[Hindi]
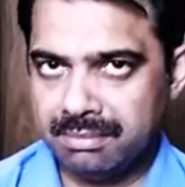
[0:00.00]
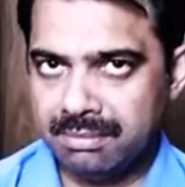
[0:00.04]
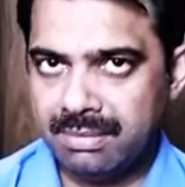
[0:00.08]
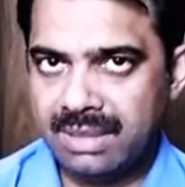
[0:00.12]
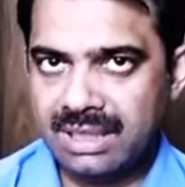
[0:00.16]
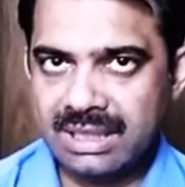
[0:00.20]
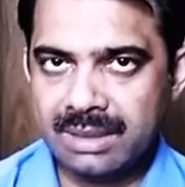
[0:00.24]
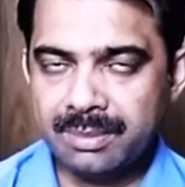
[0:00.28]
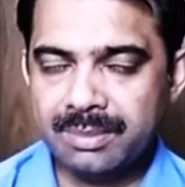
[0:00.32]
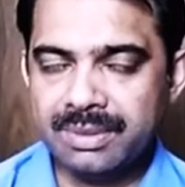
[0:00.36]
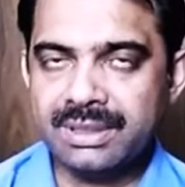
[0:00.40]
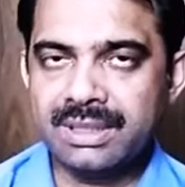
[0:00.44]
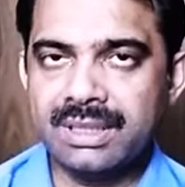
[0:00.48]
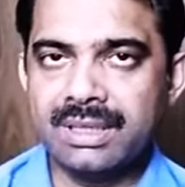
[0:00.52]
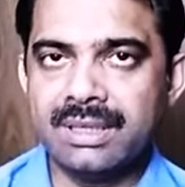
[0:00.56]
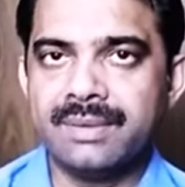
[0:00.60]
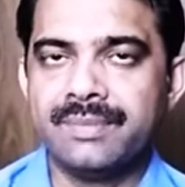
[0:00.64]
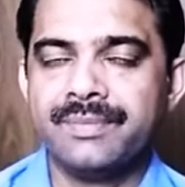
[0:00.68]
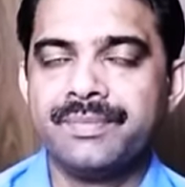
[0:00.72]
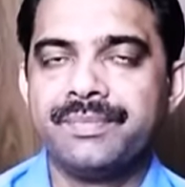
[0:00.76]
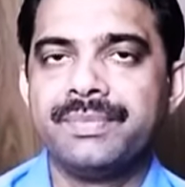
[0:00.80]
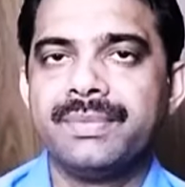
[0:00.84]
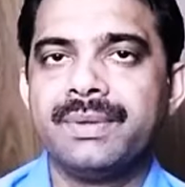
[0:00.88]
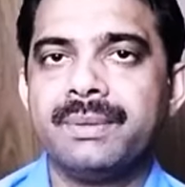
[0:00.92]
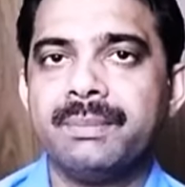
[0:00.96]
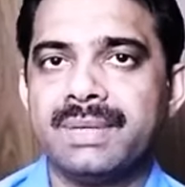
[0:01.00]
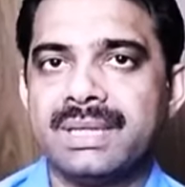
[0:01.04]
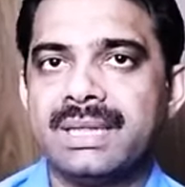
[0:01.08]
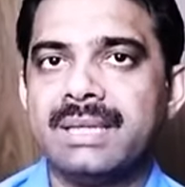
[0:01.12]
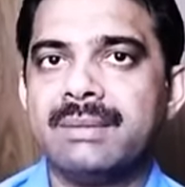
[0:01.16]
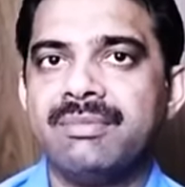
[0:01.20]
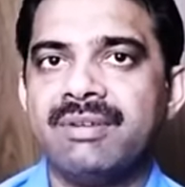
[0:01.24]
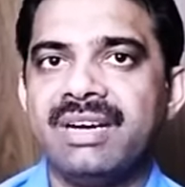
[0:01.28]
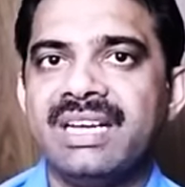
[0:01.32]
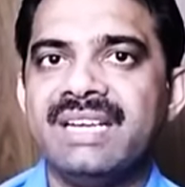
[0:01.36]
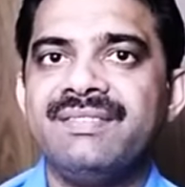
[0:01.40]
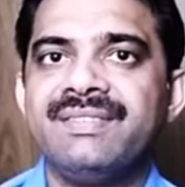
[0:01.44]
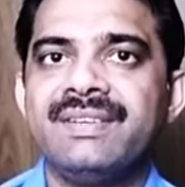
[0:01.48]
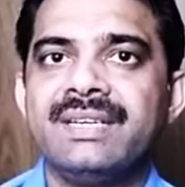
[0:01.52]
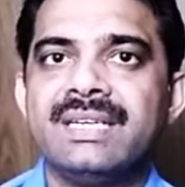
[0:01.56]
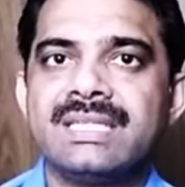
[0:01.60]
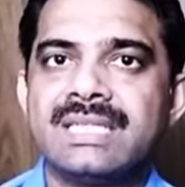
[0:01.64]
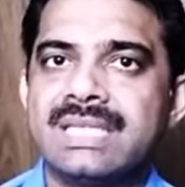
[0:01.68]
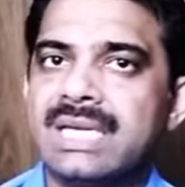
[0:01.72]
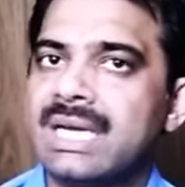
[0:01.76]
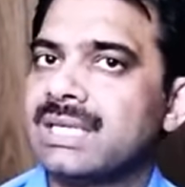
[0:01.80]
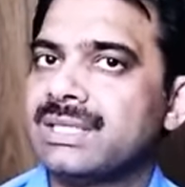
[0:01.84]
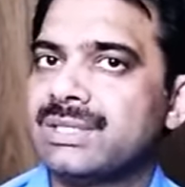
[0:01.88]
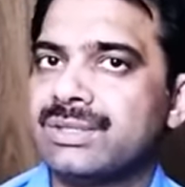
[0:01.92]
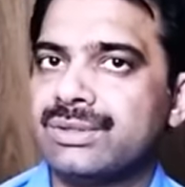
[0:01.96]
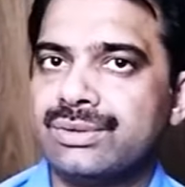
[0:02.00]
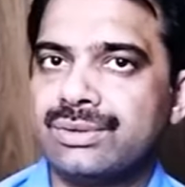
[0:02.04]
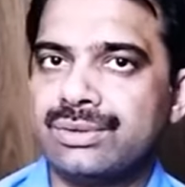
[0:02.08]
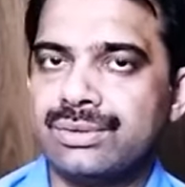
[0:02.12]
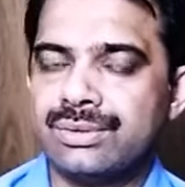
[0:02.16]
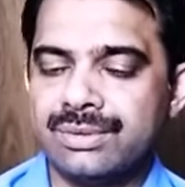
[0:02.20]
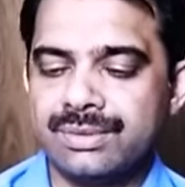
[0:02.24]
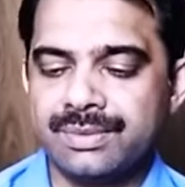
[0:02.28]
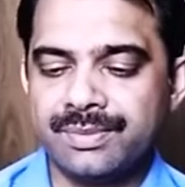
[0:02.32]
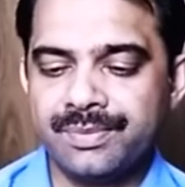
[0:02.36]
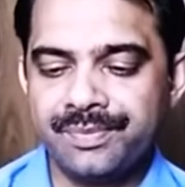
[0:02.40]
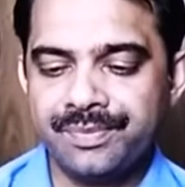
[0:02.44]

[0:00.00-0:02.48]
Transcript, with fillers: माता पिता मतलब वाइफ के सास ससुर